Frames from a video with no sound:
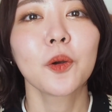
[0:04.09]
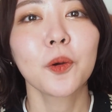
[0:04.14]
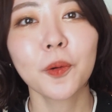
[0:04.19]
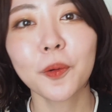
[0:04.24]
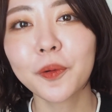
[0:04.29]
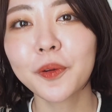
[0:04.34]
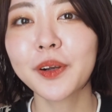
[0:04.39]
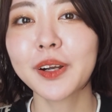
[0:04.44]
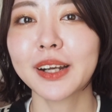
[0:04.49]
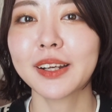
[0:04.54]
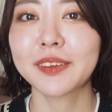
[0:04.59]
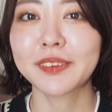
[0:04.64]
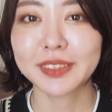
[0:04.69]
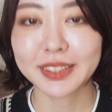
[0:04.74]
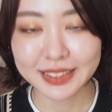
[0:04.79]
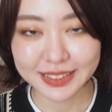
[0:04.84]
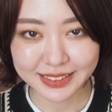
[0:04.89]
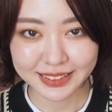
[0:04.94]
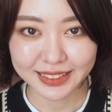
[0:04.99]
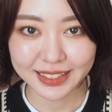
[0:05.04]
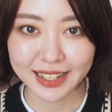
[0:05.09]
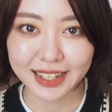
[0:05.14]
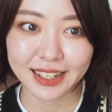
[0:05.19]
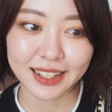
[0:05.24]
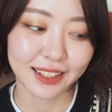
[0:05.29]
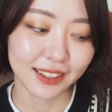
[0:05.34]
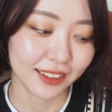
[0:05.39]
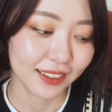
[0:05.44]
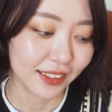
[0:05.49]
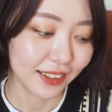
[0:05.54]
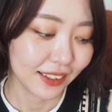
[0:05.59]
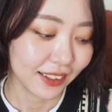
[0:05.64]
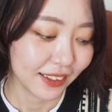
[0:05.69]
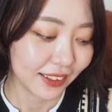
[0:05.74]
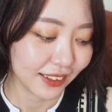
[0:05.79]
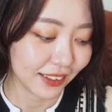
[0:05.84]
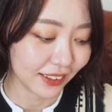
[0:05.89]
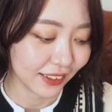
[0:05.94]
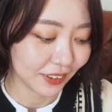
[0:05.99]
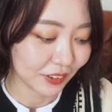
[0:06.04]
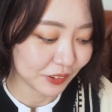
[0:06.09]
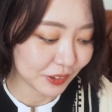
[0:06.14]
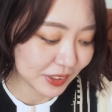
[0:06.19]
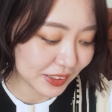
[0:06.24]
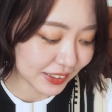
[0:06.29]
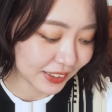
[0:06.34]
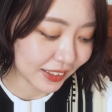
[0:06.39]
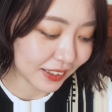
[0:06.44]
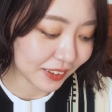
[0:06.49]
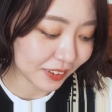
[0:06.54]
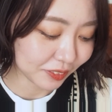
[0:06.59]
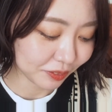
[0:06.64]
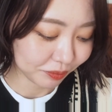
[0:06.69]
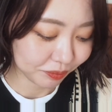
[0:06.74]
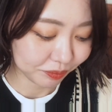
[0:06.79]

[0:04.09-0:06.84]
今回はですね、えー、こちら